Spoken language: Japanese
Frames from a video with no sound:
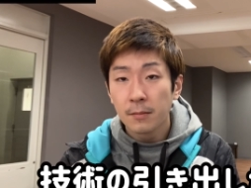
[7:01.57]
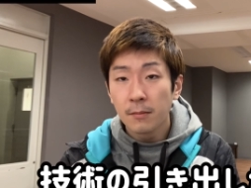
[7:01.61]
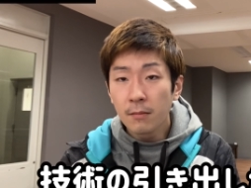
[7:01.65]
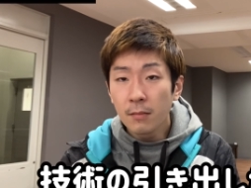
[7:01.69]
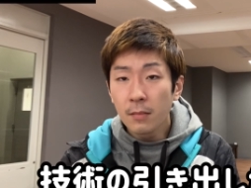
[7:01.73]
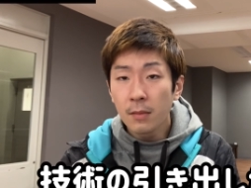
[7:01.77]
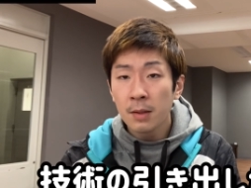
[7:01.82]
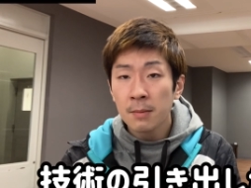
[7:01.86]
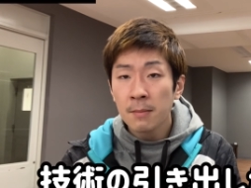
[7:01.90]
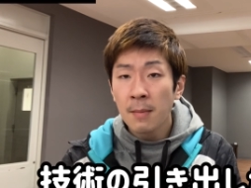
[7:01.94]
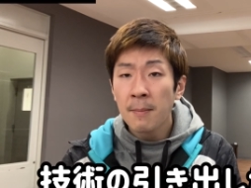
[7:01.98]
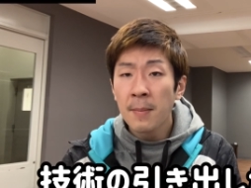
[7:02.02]

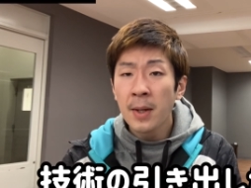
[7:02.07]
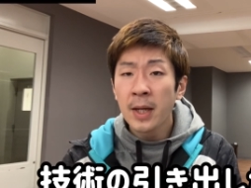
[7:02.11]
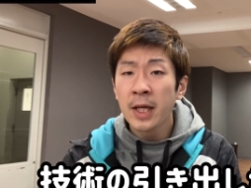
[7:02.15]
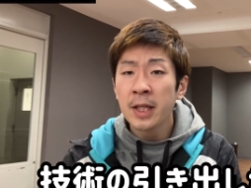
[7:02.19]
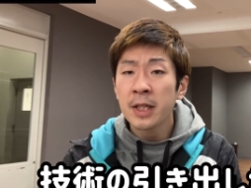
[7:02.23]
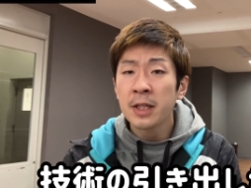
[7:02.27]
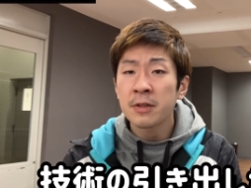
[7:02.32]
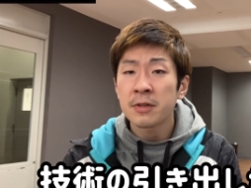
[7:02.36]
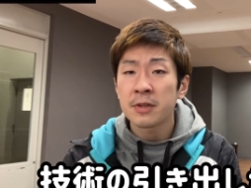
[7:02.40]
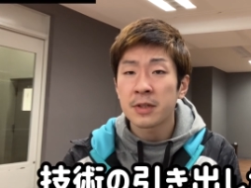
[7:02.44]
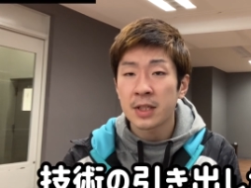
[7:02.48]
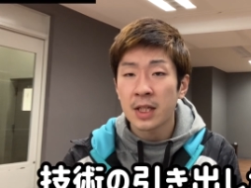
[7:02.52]
まあ、負け
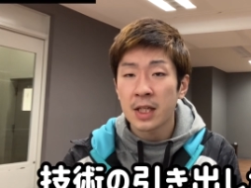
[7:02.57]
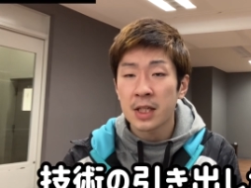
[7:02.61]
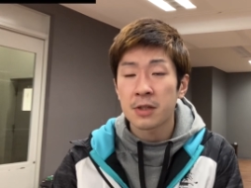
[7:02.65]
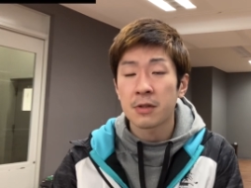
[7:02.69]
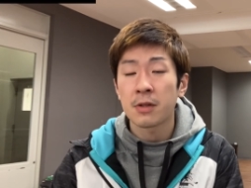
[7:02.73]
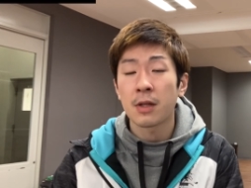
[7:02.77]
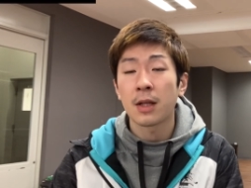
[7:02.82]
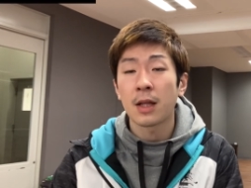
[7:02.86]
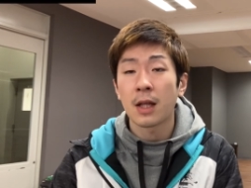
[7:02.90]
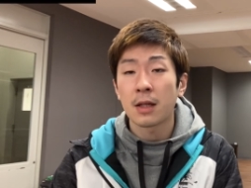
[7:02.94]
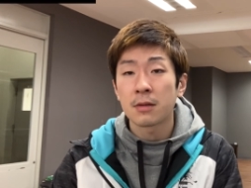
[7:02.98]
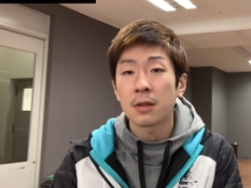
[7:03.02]
にくい選手
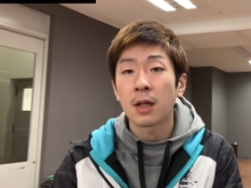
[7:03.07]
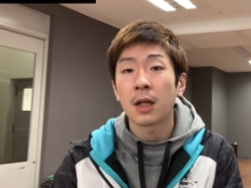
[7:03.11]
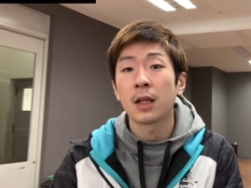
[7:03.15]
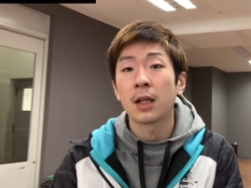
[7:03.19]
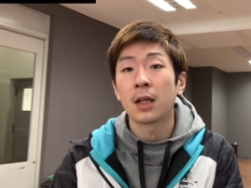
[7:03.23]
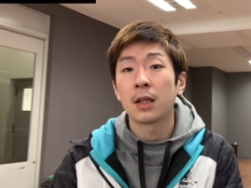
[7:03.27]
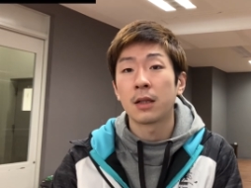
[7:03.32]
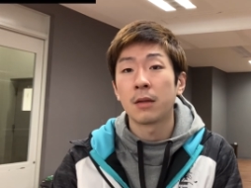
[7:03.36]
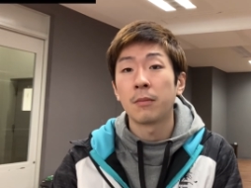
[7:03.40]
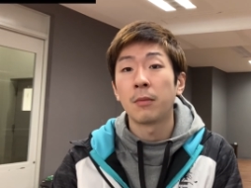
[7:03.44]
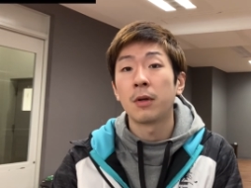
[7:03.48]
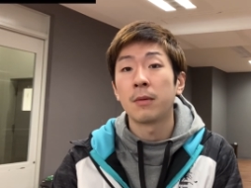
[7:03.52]
にはなるか
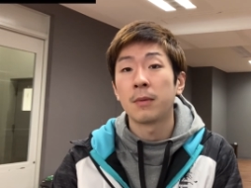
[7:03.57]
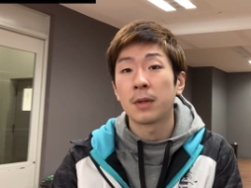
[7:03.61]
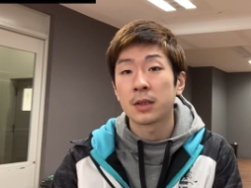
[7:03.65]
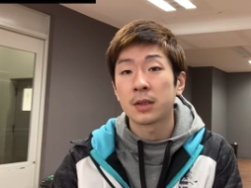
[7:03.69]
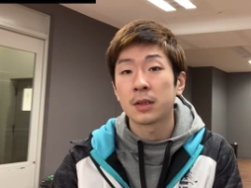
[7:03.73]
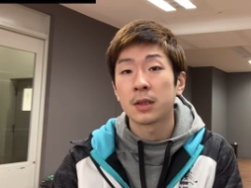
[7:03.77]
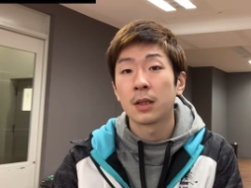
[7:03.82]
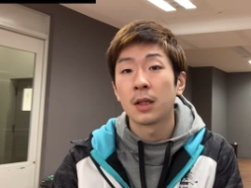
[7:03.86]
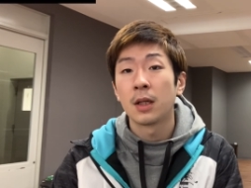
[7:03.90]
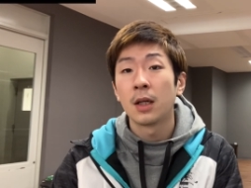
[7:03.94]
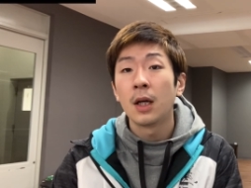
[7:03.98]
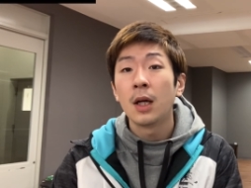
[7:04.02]
なと思いま
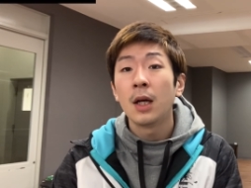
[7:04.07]
す